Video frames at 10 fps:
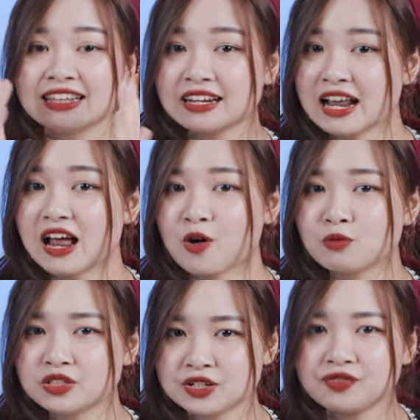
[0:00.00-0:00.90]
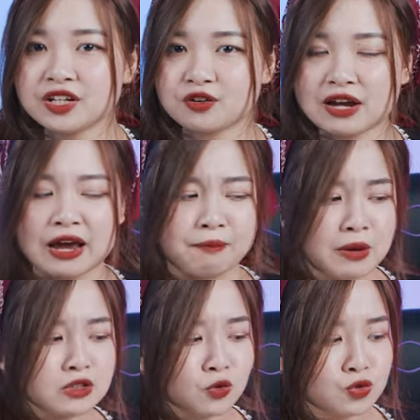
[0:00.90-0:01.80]
Thế nên là cũng chính vì điều này,
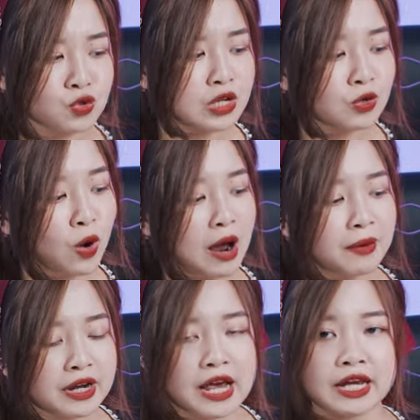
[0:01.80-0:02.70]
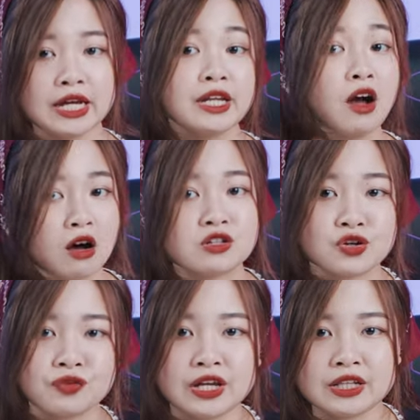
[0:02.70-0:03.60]
mặc dù số nhân của a em đê ít hơn
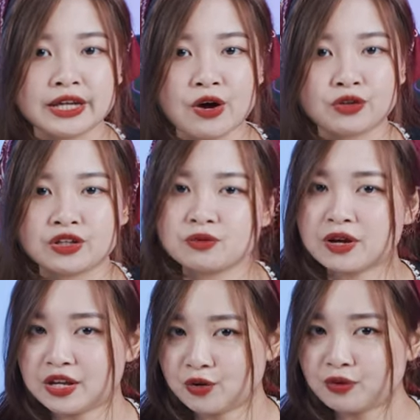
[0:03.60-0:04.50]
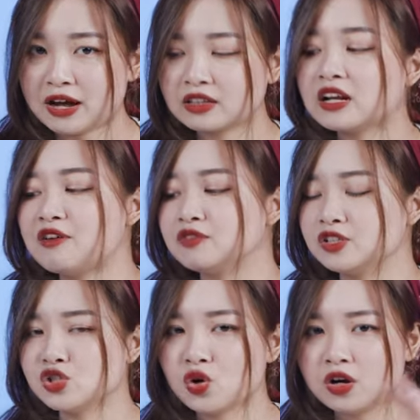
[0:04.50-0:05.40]
so với Intel thì nhưng mà hiệu năng thì lại
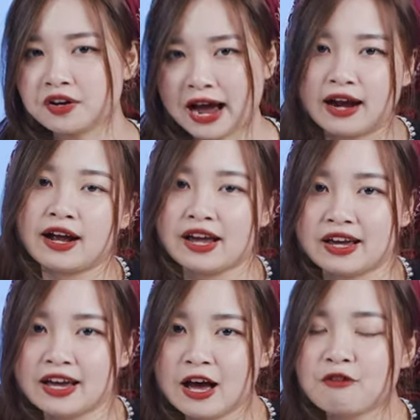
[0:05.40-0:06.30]
vượt trội hơn đáng kể.